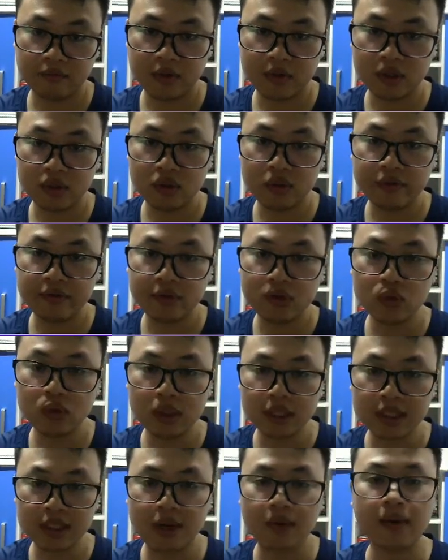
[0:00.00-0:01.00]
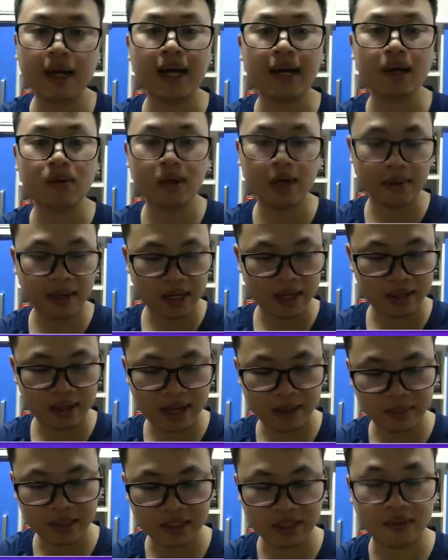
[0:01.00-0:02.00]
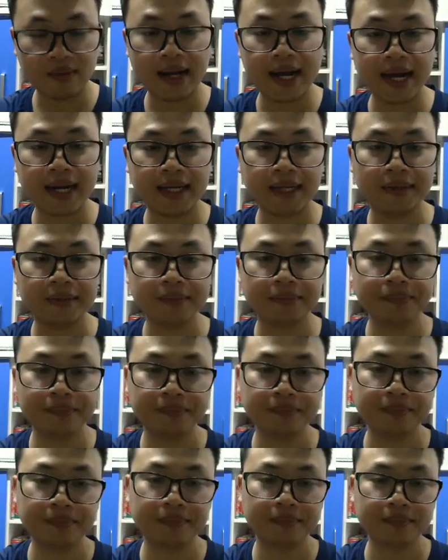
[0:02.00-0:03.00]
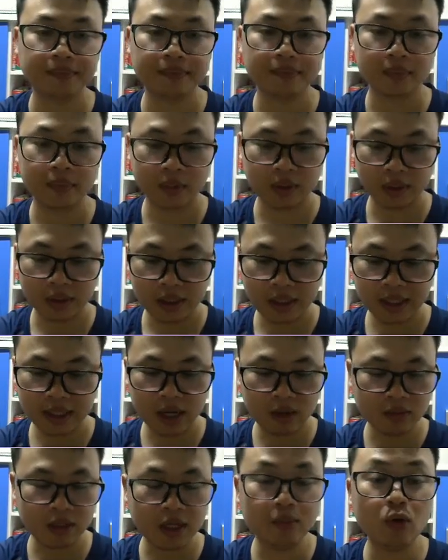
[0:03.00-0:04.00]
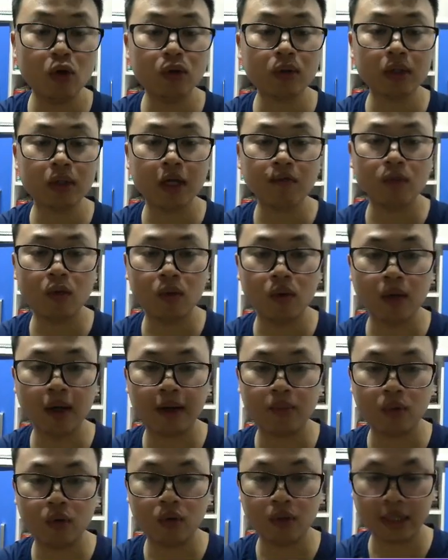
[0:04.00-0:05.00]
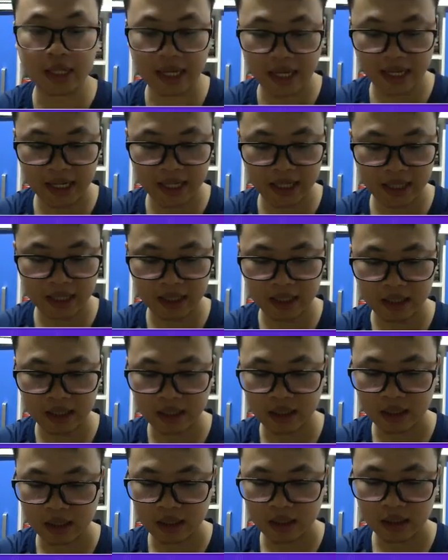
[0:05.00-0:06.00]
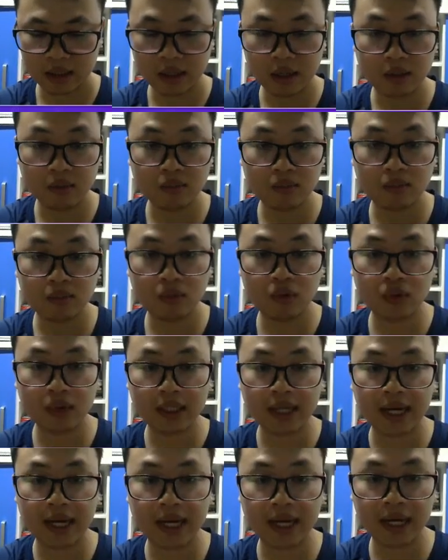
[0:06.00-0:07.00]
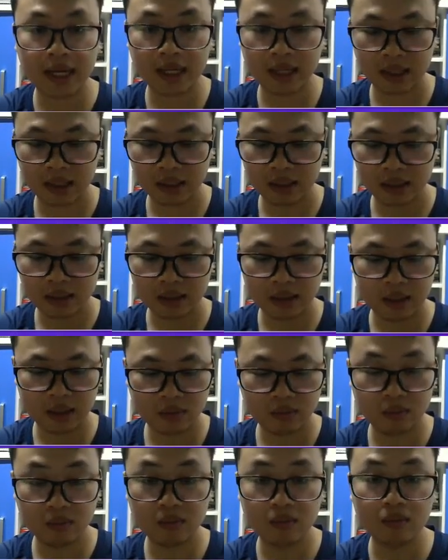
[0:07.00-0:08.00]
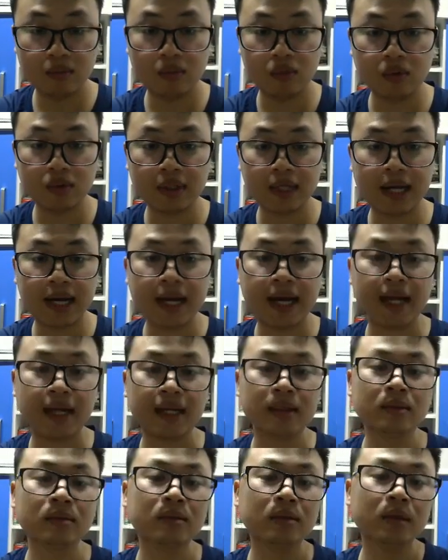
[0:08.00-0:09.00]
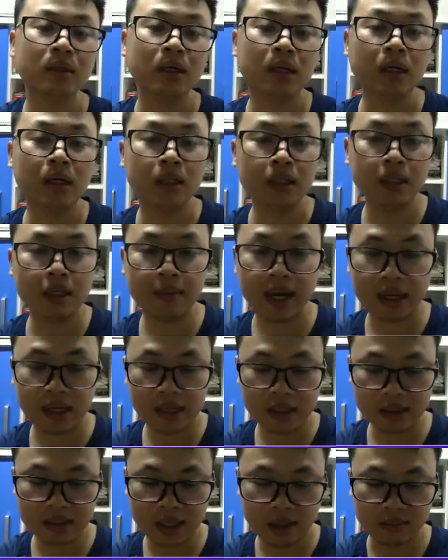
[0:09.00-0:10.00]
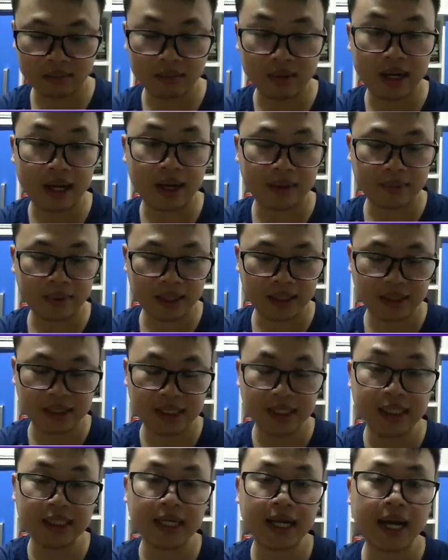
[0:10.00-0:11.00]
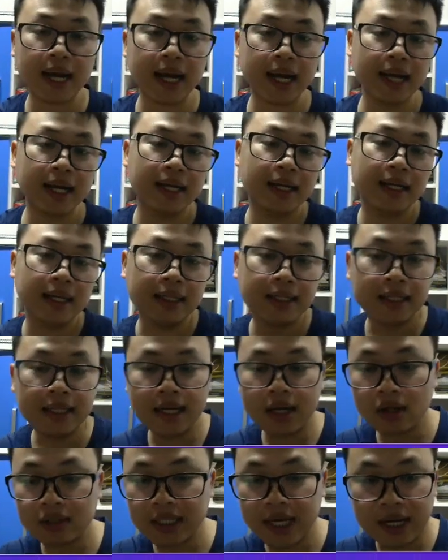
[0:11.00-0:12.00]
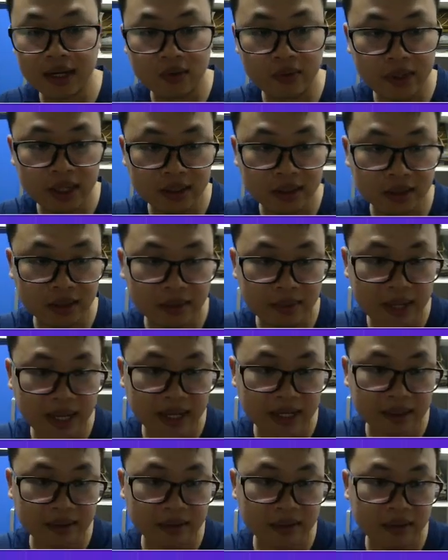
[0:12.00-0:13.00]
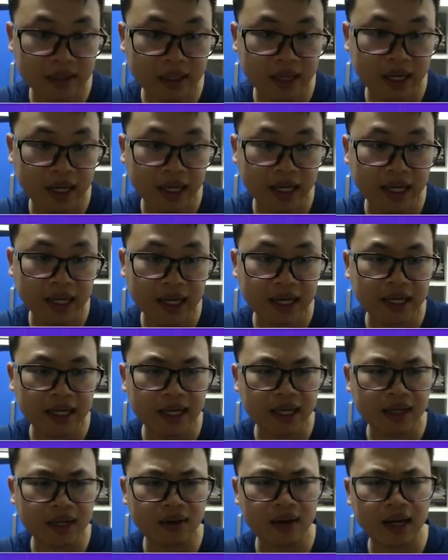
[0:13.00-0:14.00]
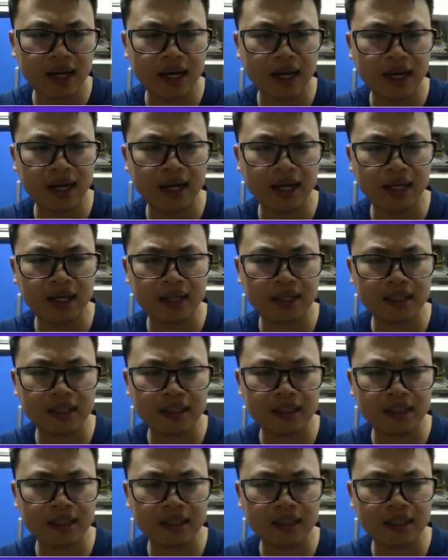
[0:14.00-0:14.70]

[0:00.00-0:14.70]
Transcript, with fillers: ví dụ như 6k độc đây bạn đang, đang được 6k đi thì cộng thêm mỗi thuộc tính phụ là 1k cộng 1k cộng 1k thì bạn được tổng là bạn được 9k thì đó giải quyết cho các bạn cái cái cái, cái gọi là